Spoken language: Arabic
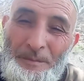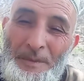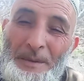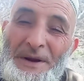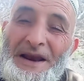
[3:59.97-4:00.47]

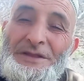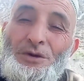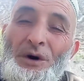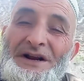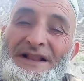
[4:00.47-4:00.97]
ما بين
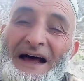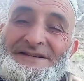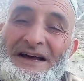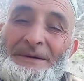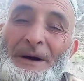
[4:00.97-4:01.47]
الظهر
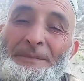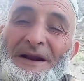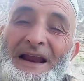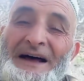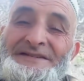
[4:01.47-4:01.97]
العصر ما
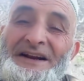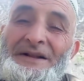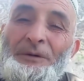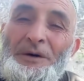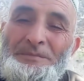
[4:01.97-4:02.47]
بين العصر
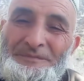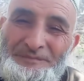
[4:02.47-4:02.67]
المغرب